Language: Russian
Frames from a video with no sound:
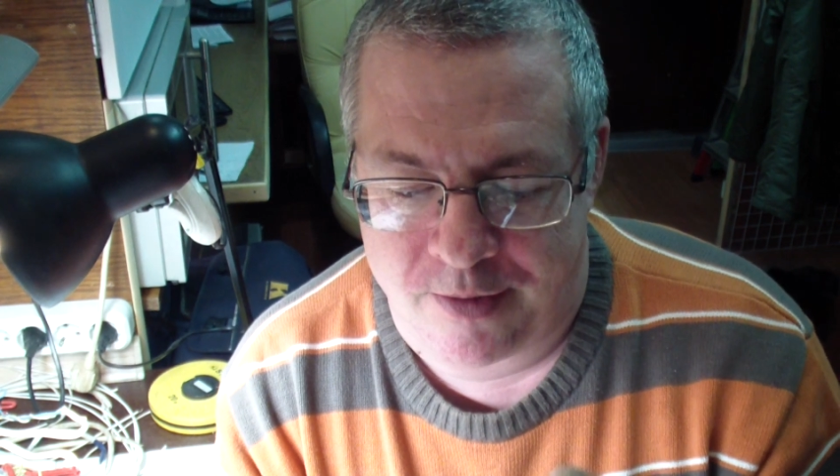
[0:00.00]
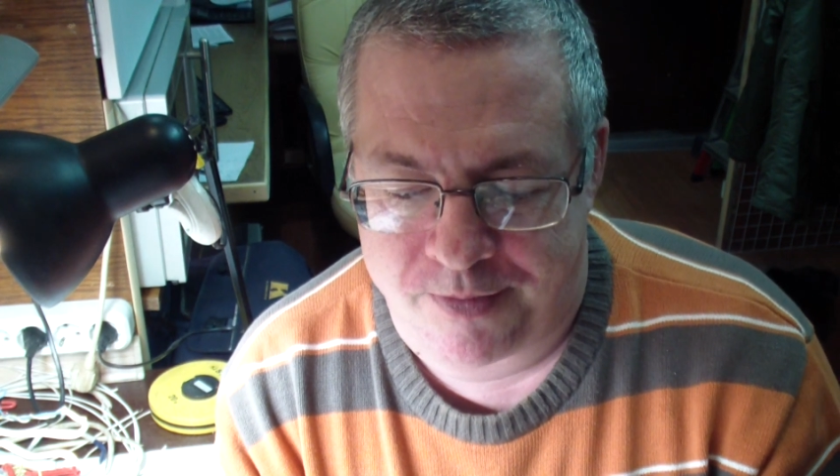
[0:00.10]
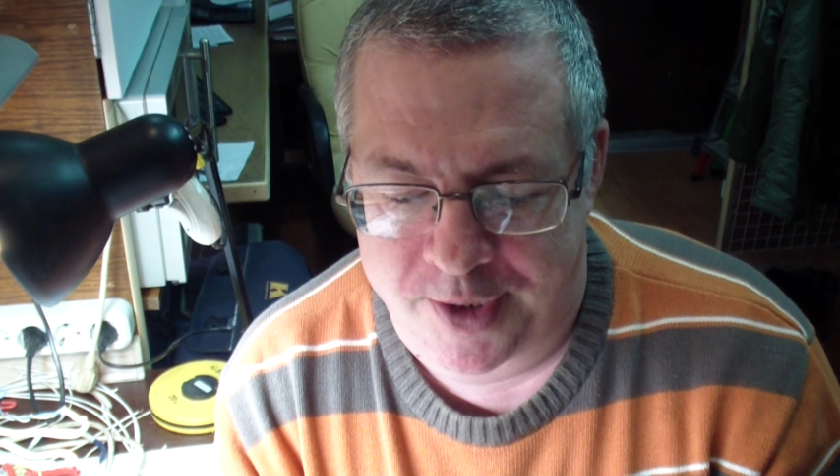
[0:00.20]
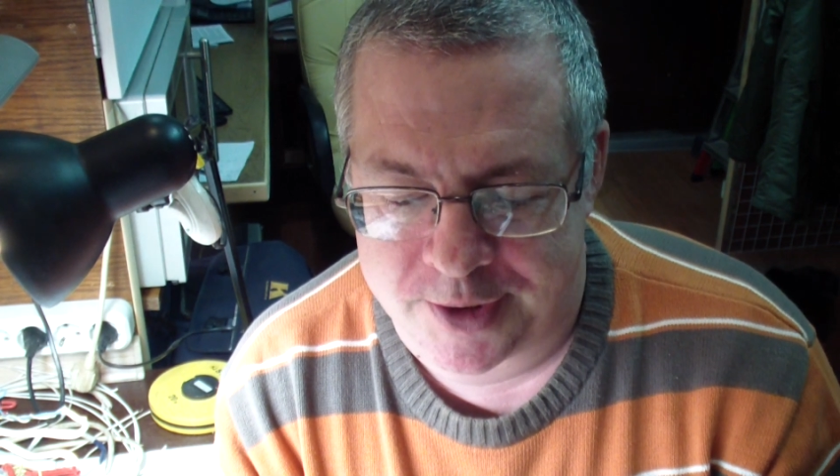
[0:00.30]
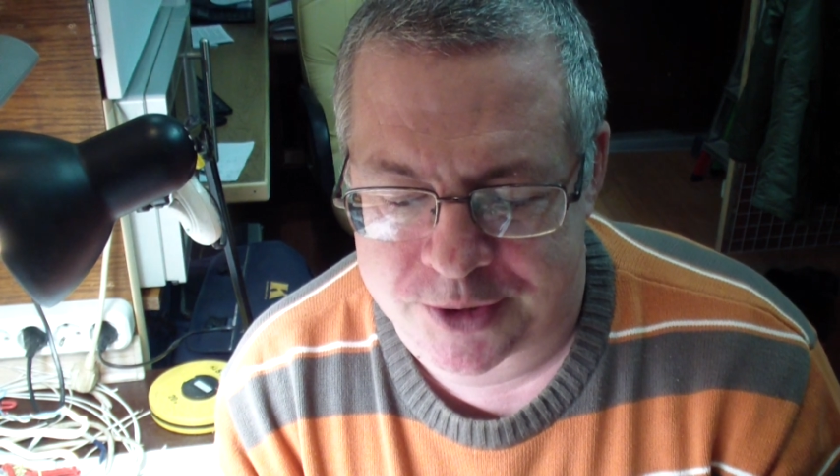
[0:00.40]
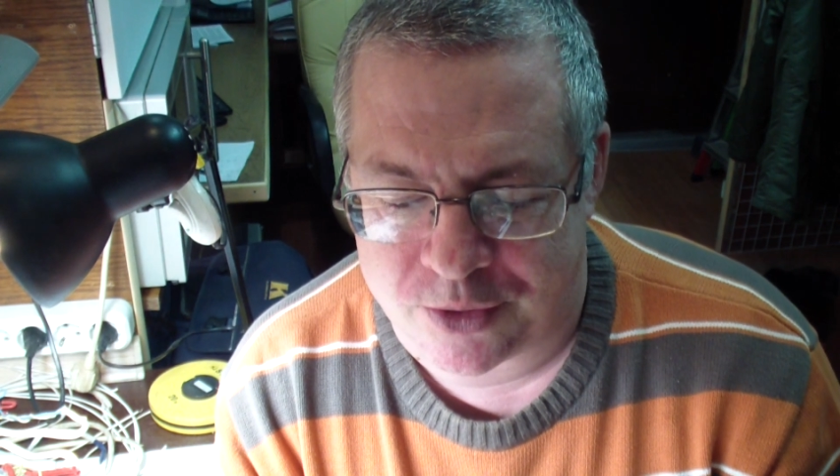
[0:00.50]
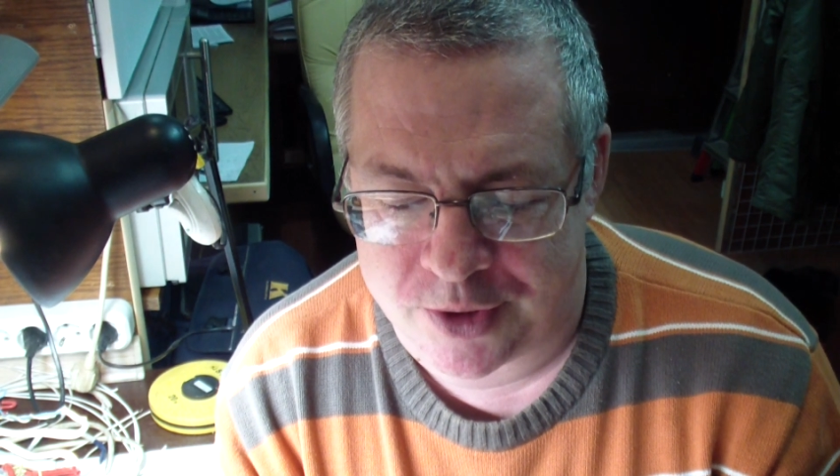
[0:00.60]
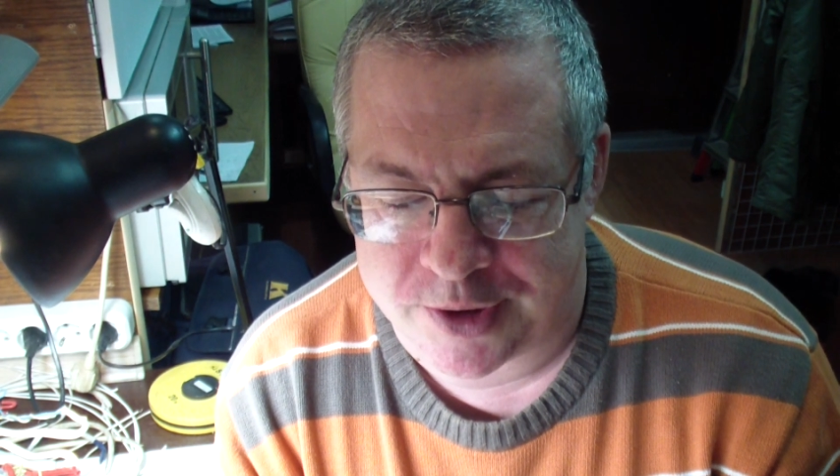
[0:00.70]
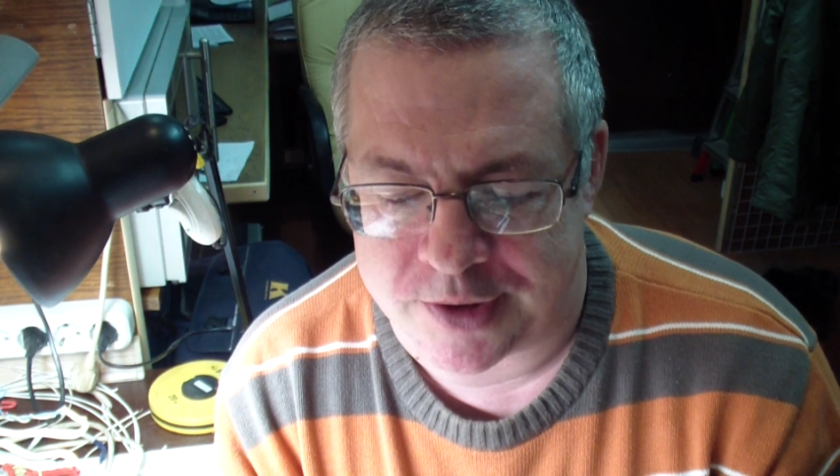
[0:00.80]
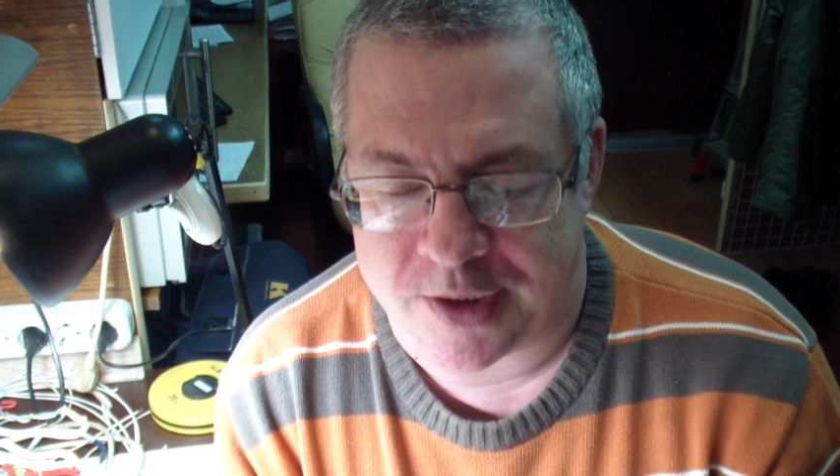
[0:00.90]

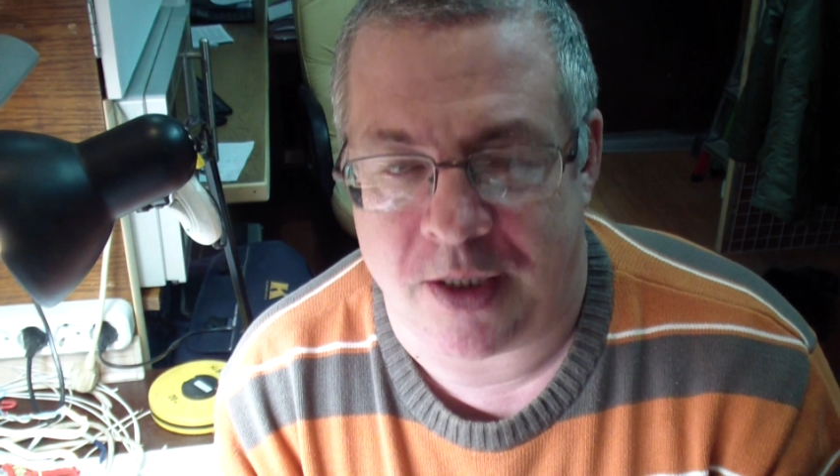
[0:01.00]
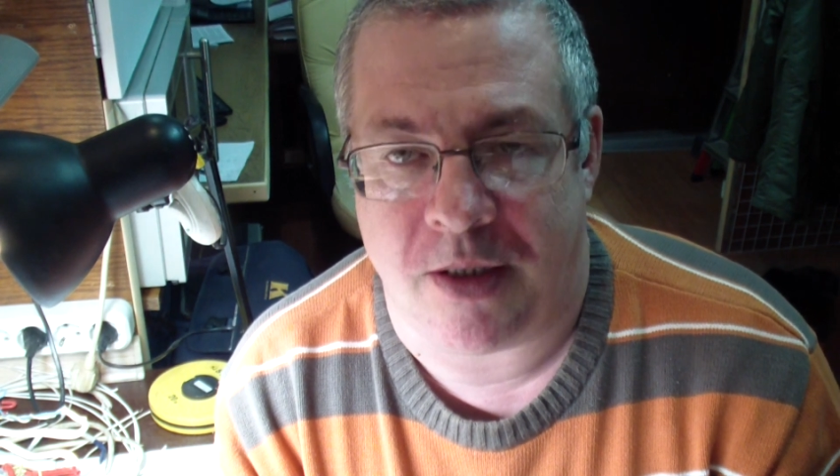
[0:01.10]
происходит,